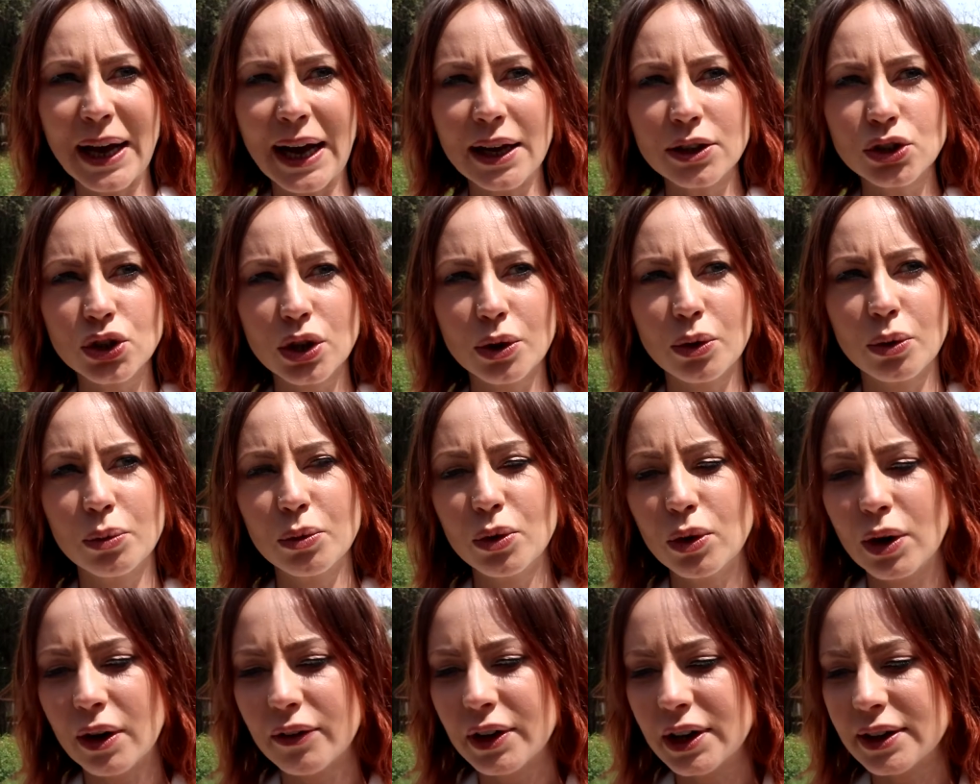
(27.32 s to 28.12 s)
piace
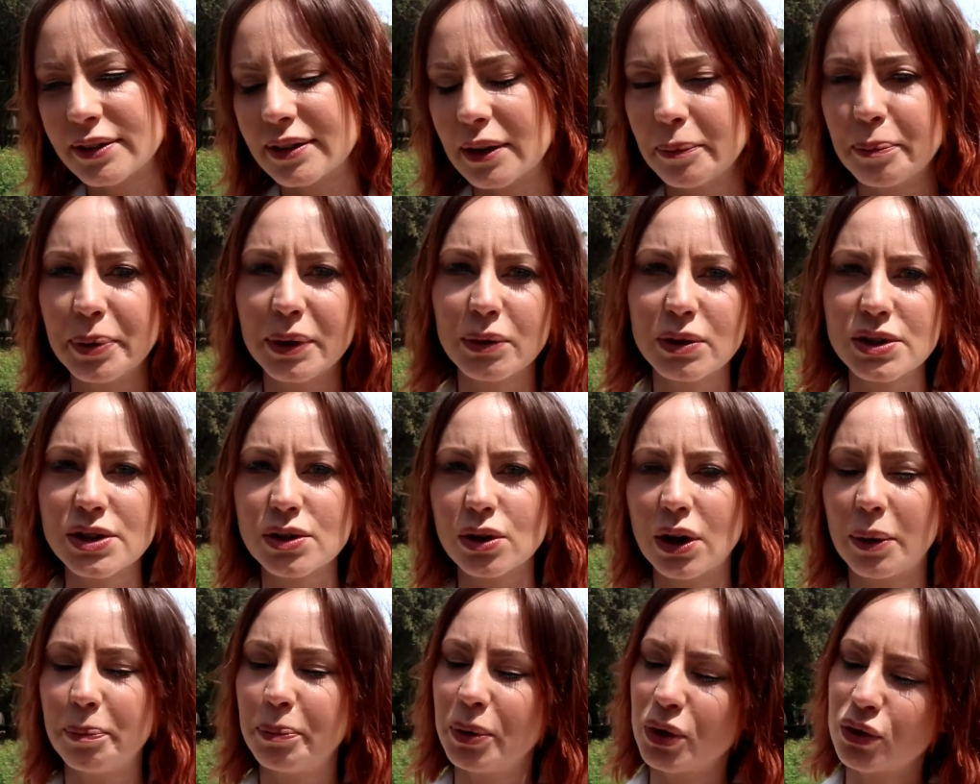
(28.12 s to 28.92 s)
comunque avere sempre
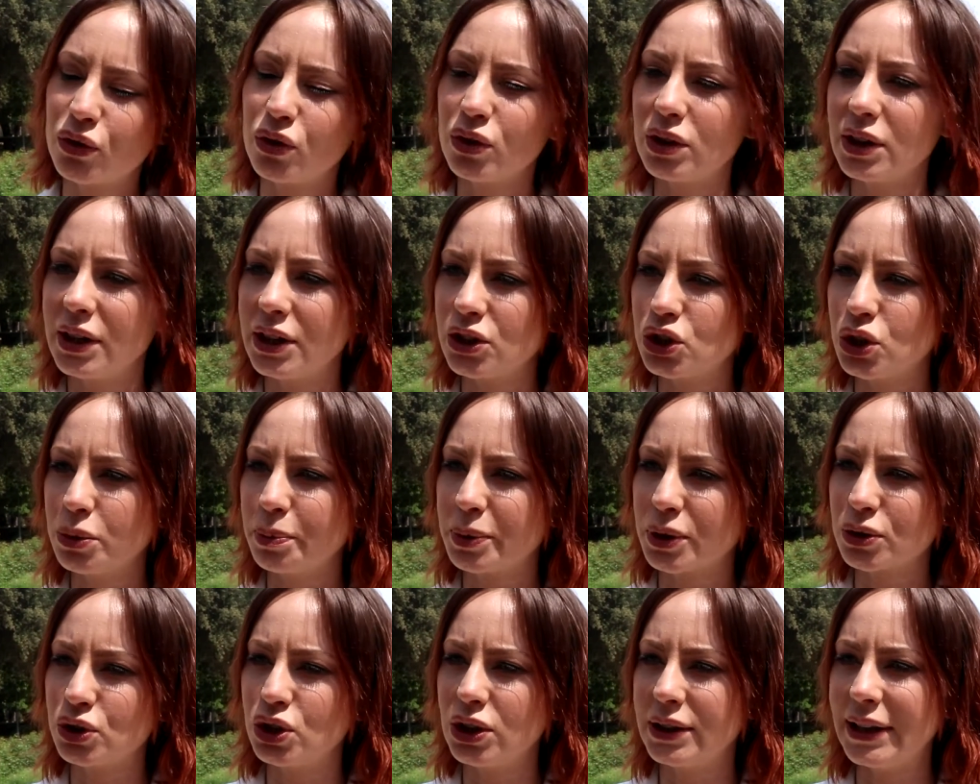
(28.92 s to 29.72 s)
questo rapporto di
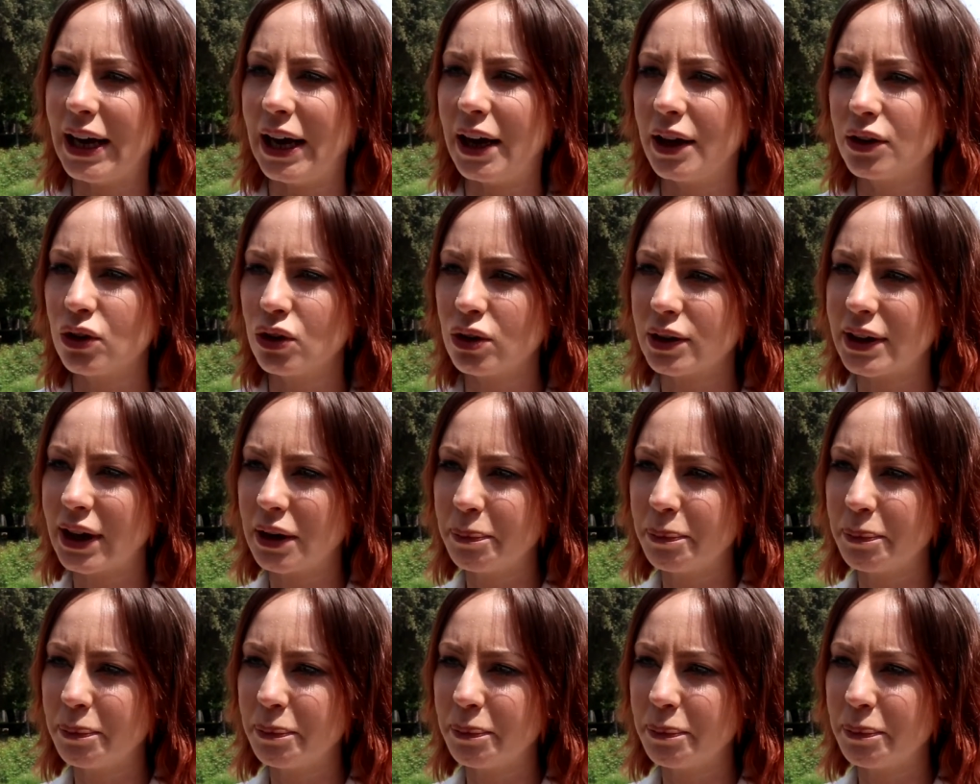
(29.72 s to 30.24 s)
reciprocità, no?